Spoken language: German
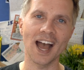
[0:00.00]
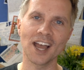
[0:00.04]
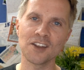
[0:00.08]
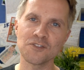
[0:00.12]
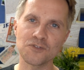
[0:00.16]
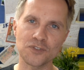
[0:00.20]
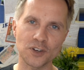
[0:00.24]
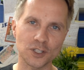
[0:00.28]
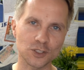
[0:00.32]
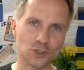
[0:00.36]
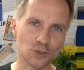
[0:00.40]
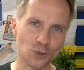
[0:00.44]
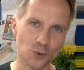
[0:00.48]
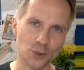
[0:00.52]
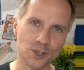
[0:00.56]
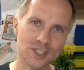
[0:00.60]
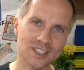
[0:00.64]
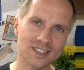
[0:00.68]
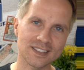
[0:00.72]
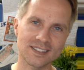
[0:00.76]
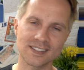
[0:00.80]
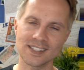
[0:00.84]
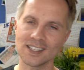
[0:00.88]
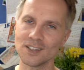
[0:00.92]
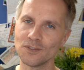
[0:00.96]
Einfach
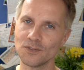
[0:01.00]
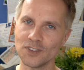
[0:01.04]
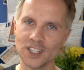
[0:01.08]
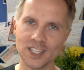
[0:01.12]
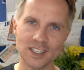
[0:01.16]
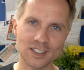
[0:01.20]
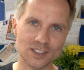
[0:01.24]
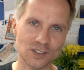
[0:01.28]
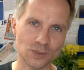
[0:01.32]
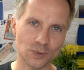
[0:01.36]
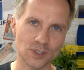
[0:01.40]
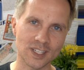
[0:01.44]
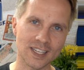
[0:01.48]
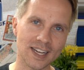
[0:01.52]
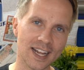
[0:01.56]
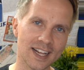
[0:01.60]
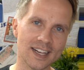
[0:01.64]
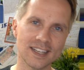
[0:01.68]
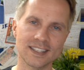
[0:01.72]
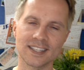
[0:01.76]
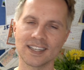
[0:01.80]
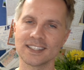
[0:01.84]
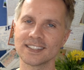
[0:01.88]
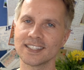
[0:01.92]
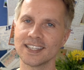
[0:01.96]
durchziehen, wieder zu den
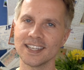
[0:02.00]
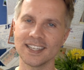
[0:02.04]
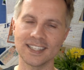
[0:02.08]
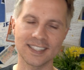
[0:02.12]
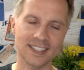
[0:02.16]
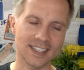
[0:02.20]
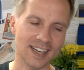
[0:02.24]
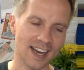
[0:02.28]
Eltern gehen,